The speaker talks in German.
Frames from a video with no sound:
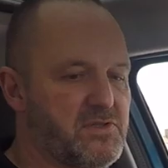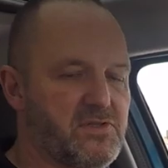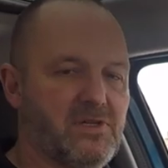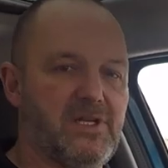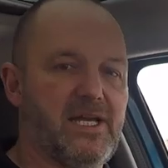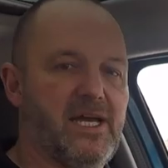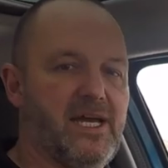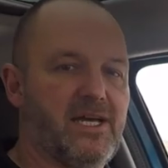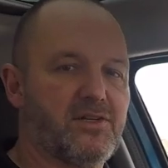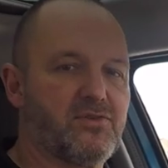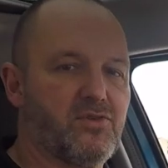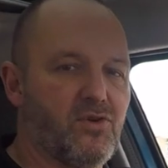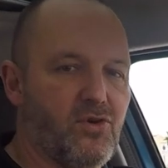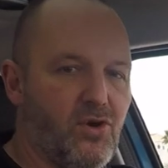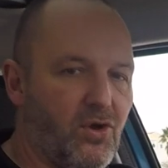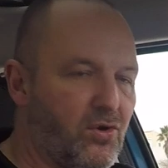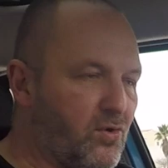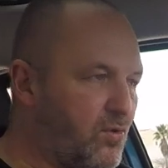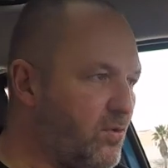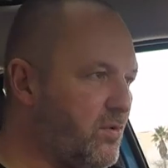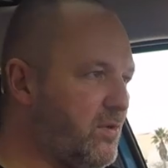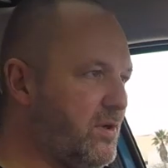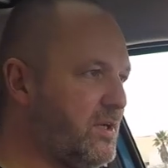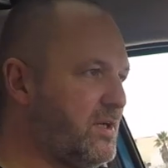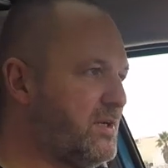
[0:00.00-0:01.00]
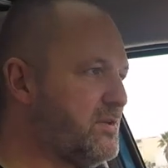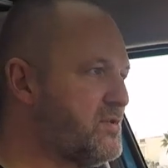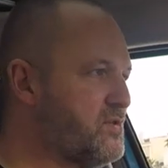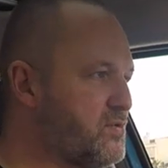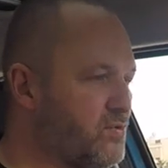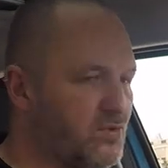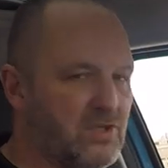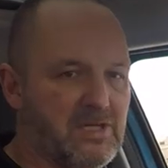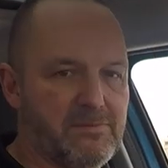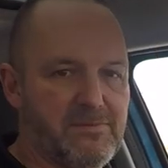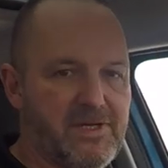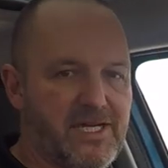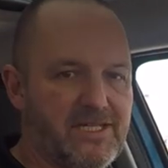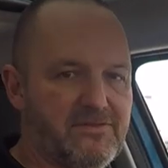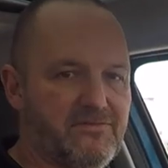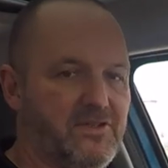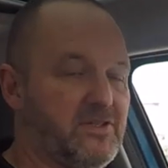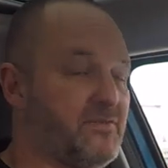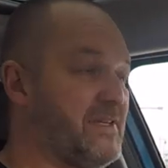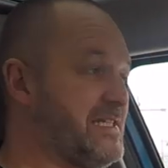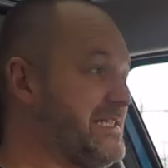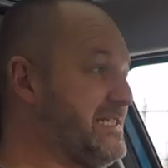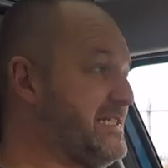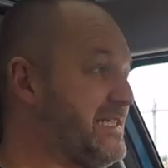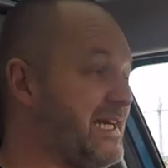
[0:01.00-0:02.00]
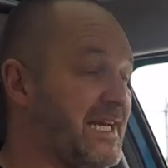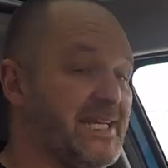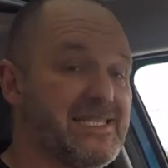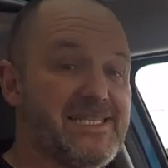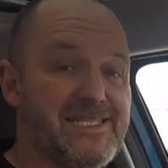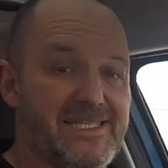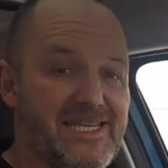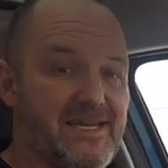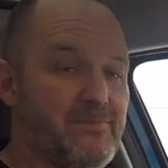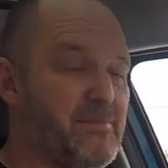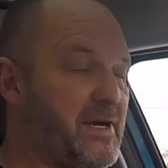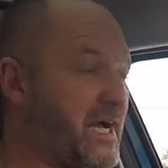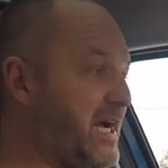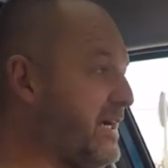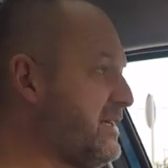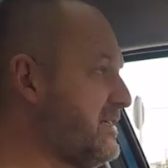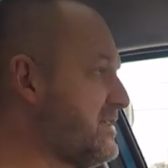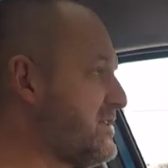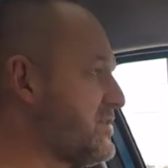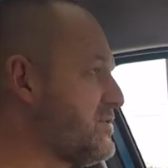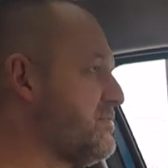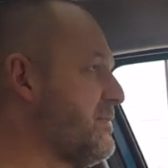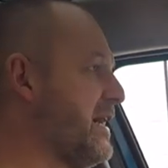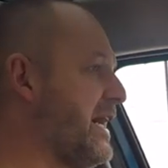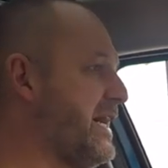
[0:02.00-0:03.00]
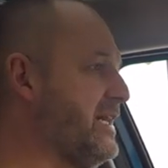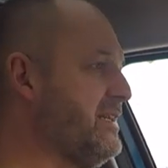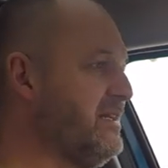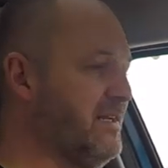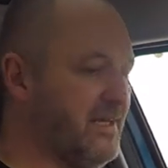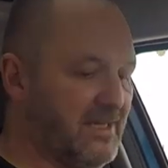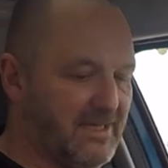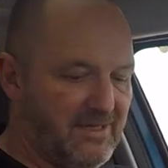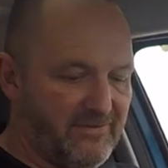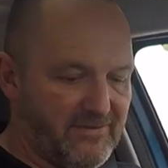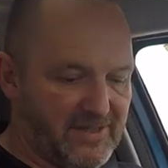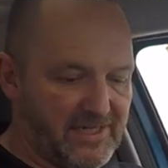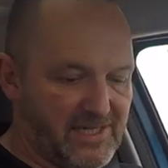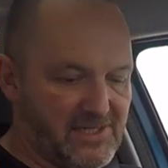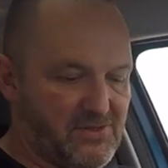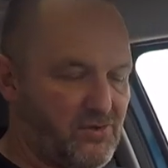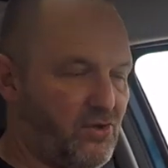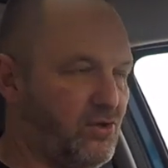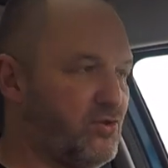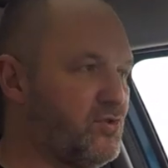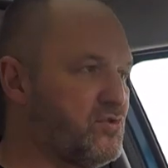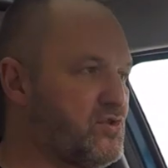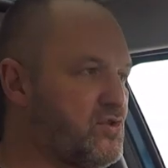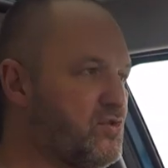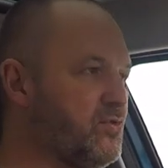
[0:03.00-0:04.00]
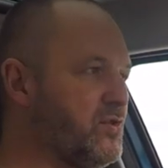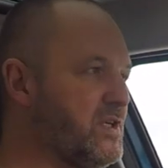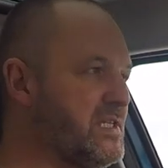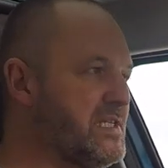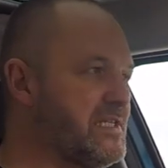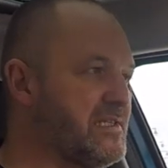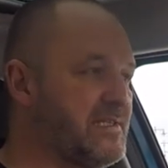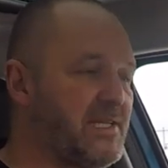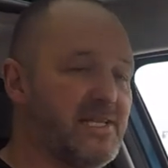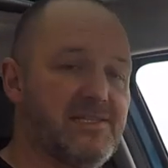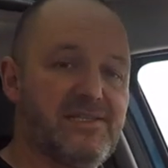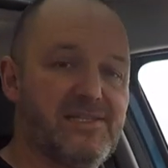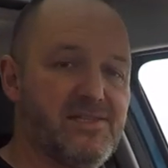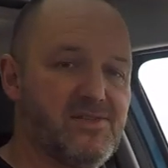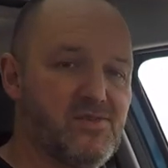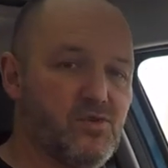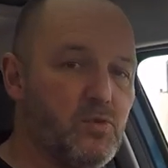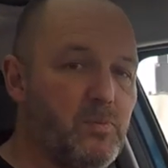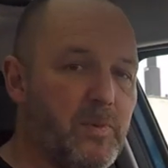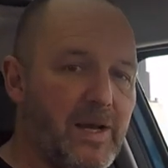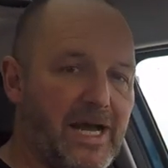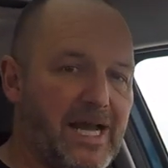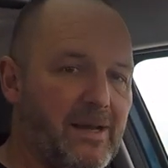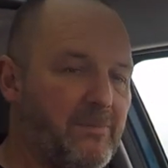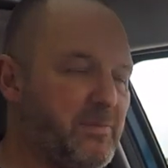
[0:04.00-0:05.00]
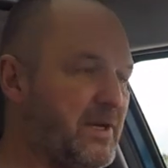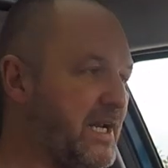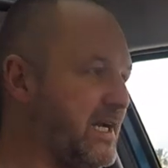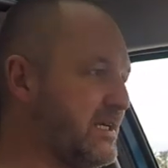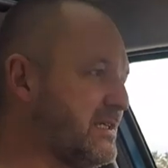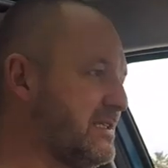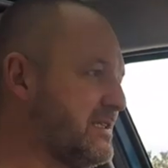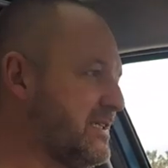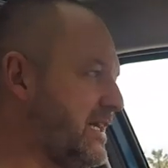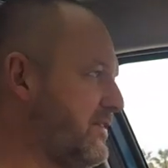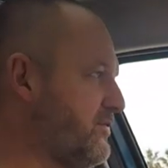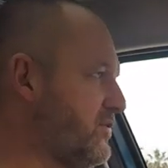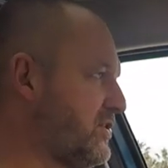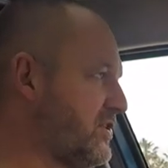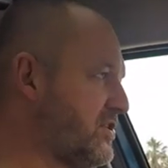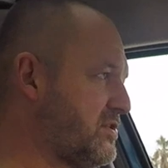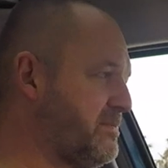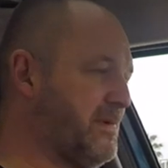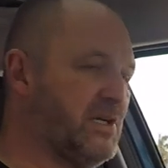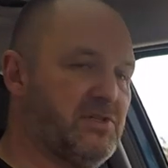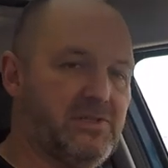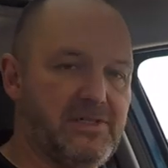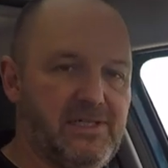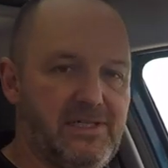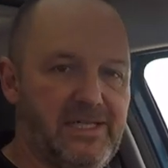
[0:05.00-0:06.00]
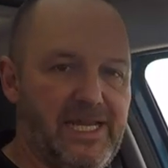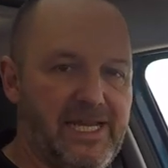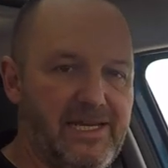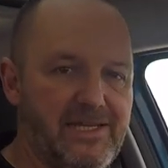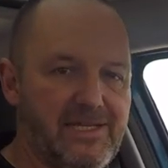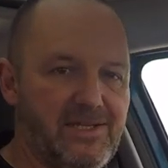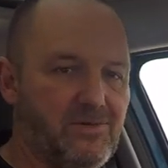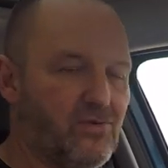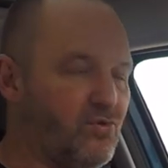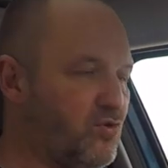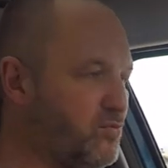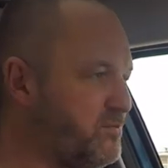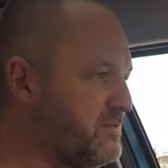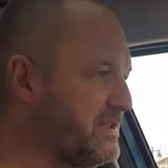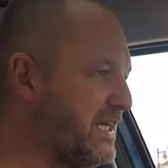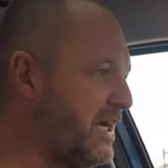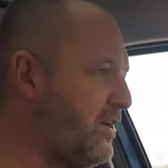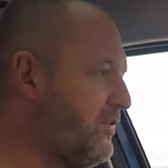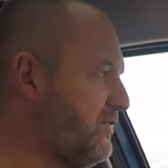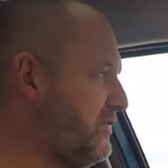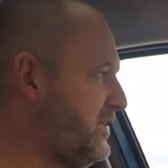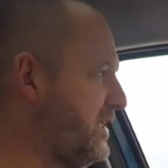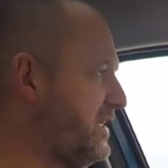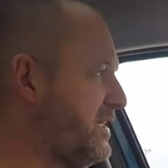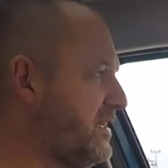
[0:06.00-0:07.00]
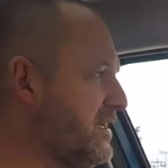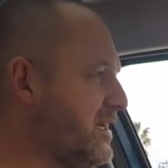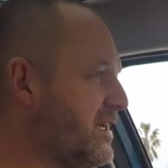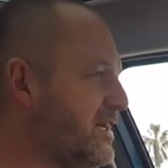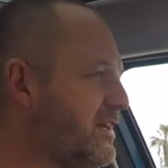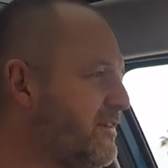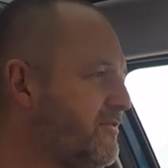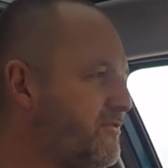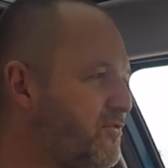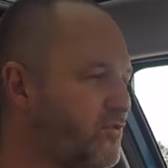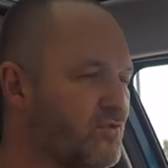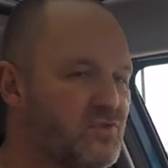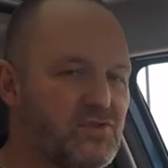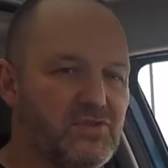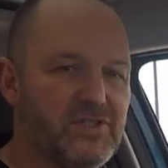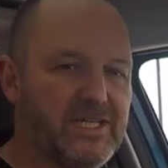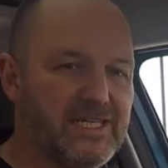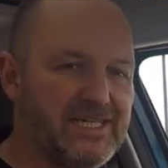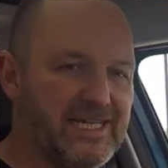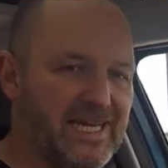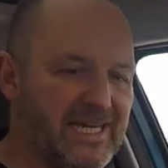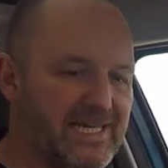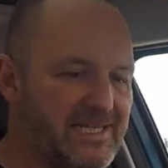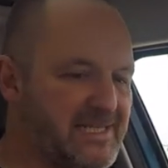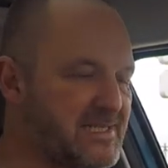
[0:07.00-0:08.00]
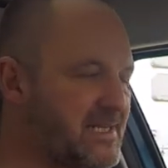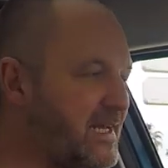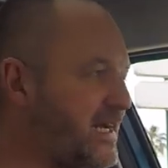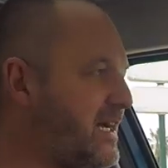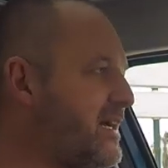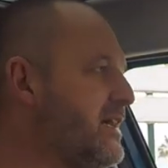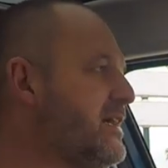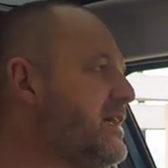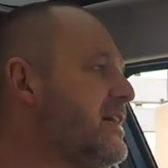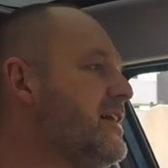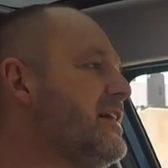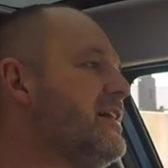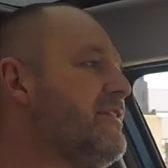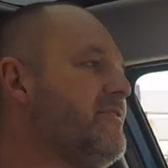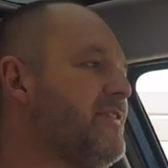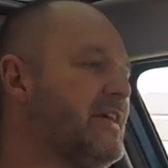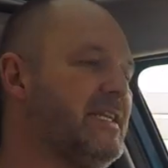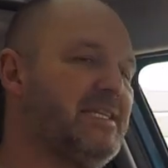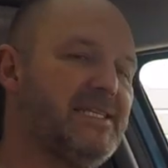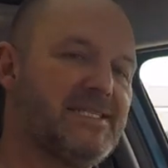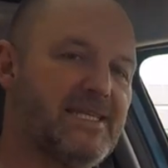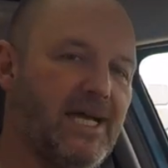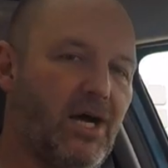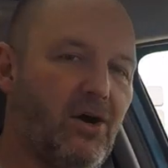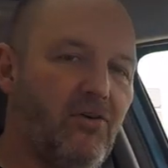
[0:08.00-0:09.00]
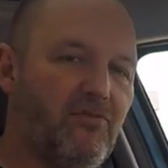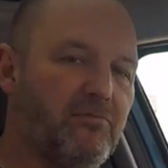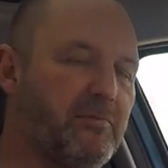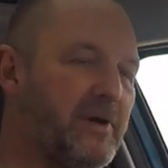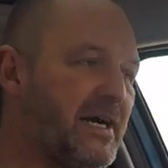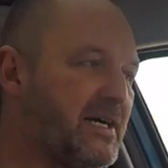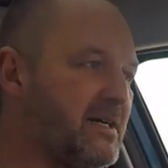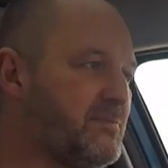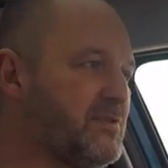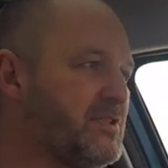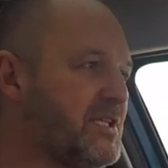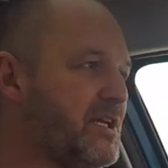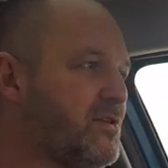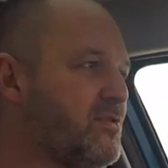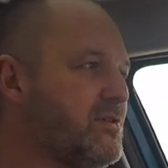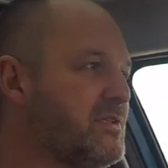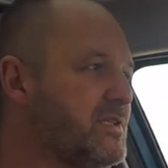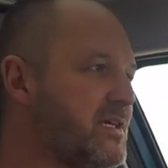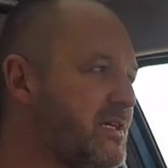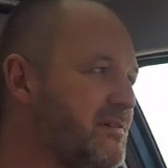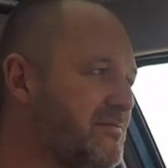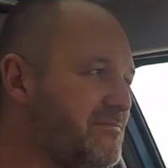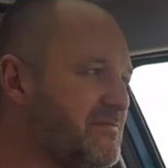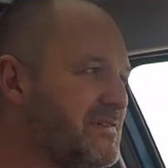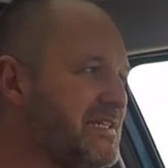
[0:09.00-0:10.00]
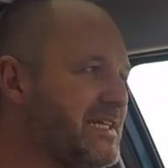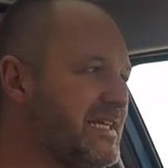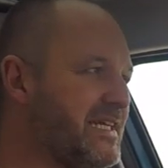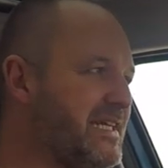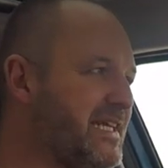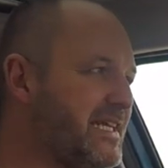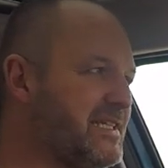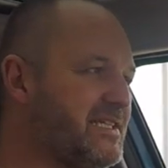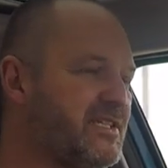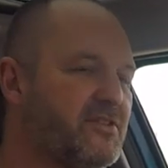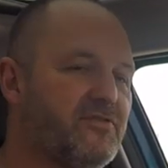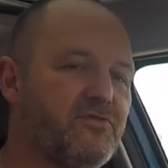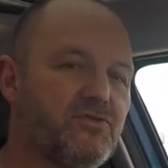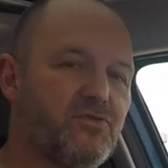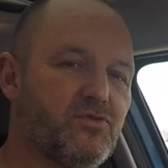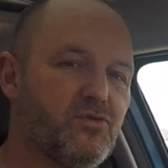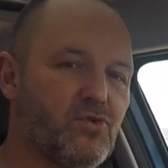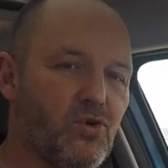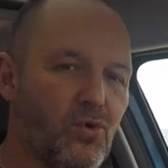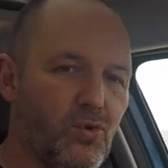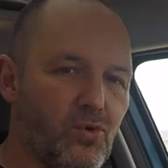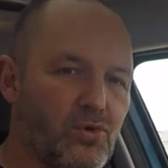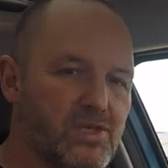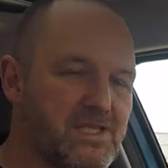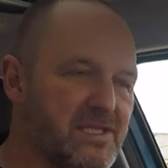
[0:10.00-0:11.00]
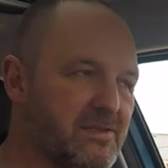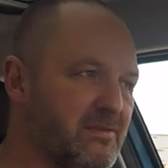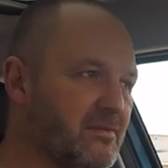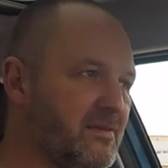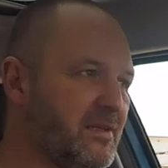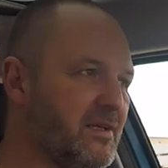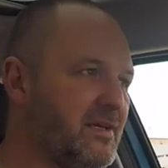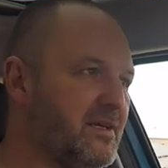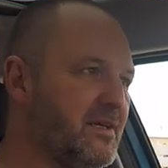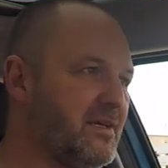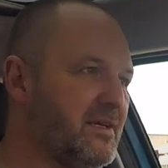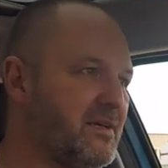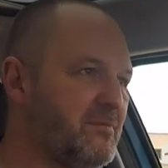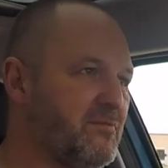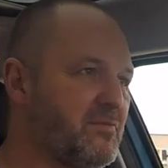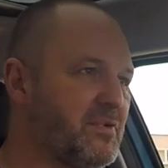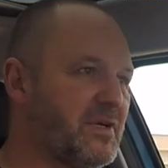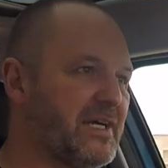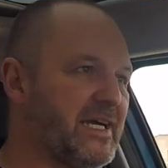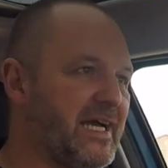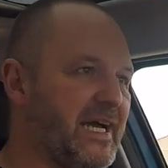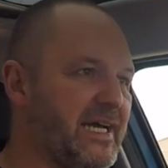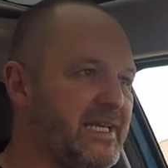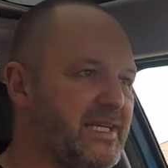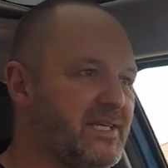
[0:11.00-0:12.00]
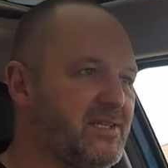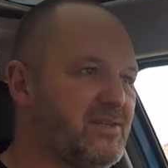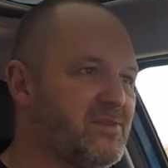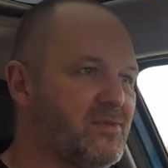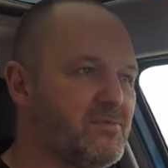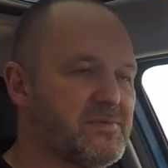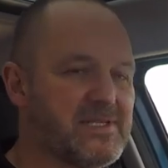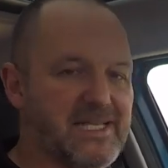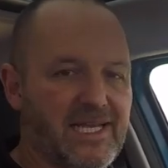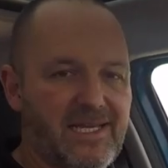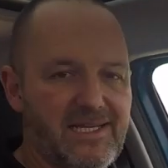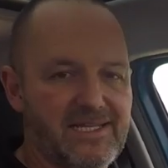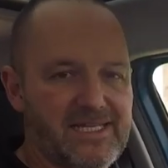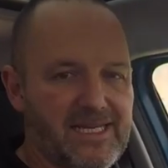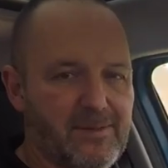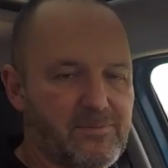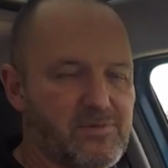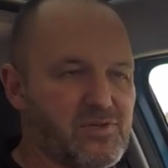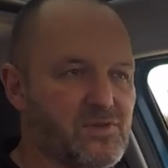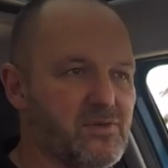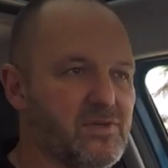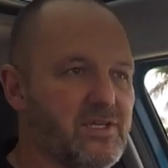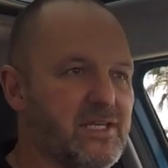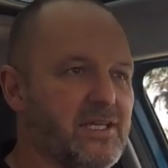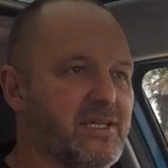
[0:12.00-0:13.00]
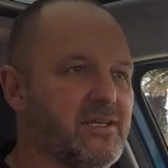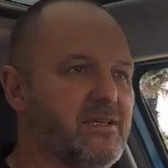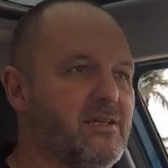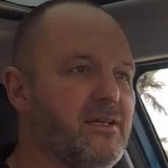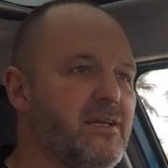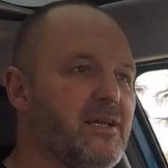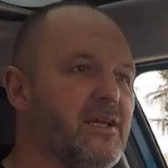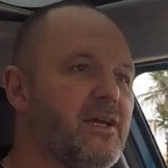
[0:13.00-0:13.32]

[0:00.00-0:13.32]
einer Art Rollo zugemacht wird. Was ich daran sehr mag, ist zum einen, wenn das Rollo zu ist, ist das eine super Ablage. Ich kann wirklich zum Beispiel ein Handy oben drauflegen, funktioniert 1A. Wenn ich es aufmache, habe ich darunter einen relativ großen Bereich, um Sachen abzulegen.